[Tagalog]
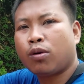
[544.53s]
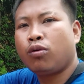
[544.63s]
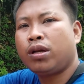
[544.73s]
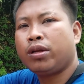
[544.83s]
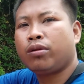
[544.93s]

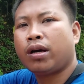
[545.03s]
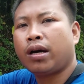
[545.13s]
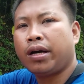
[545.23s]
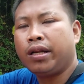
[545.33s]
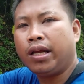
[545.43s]
makuna nyo
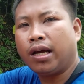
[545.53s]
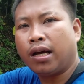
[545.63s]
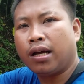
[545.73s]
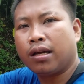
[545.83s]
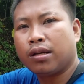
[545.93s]
ng
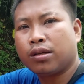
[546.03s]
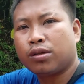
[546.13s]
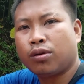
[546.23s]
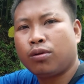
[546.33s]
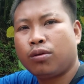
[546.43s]
idea.
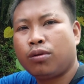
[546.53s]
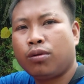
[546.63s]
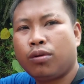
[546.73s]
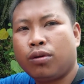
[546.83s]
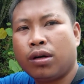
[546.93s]

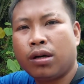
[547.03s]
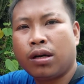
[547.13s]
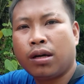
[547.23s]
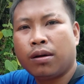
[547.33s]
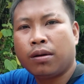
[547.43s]
So,
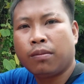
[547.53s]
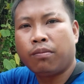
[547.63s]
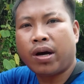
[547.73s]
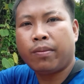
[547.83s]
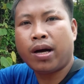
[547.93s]

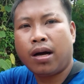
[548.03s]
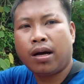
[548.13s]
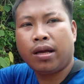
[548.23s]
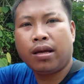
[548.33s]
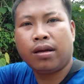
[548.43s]

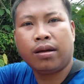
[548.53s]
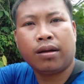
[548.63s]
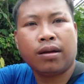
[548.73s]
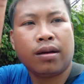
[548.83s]
bye-bye!